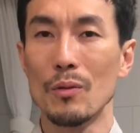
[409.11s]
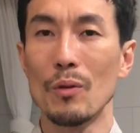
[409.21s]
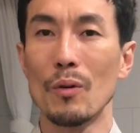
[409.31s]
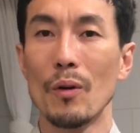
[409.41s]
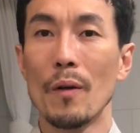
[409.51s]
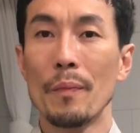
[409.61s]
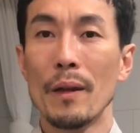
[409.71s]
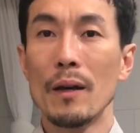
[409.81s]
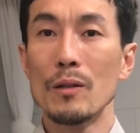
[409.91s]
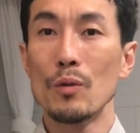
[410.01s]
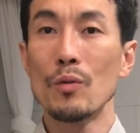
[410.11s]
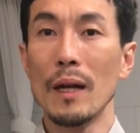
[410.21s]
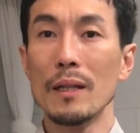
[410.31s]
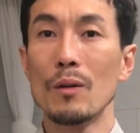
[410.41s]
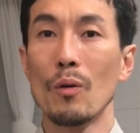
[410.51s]
또 손
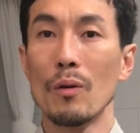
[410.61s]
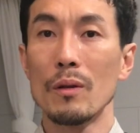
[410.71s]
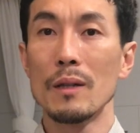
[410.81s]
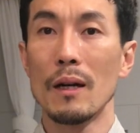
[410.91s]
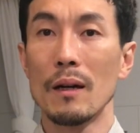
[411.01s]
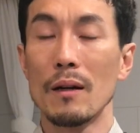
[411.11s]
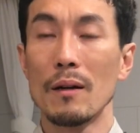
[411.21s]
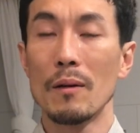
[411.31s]
아니고 그냥